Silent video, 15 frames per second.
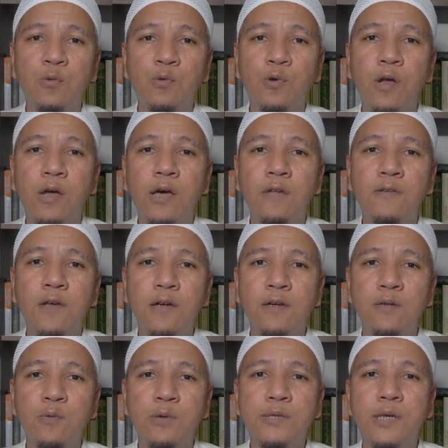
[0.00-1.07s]

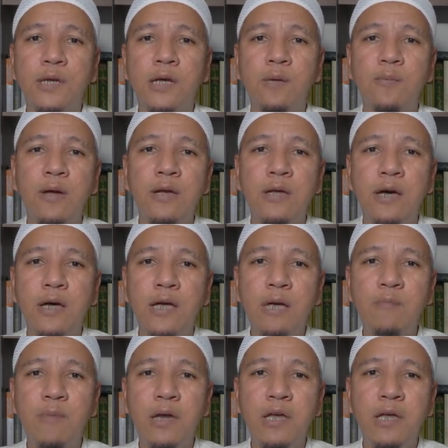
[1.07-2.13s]
salatan wa salaman
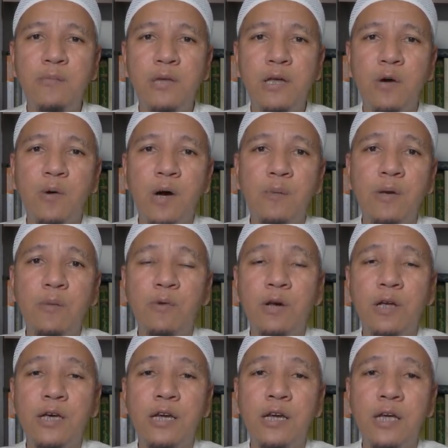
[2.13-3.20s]
daimaini bidawami
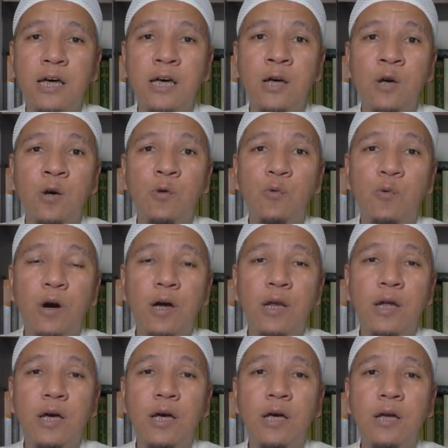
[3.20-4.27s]
mulkillah wa
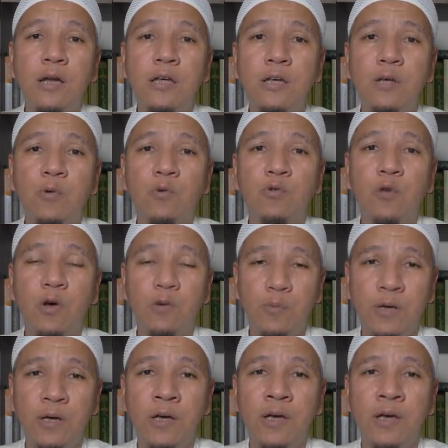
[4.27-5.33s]
ala alihi wa sahbihi.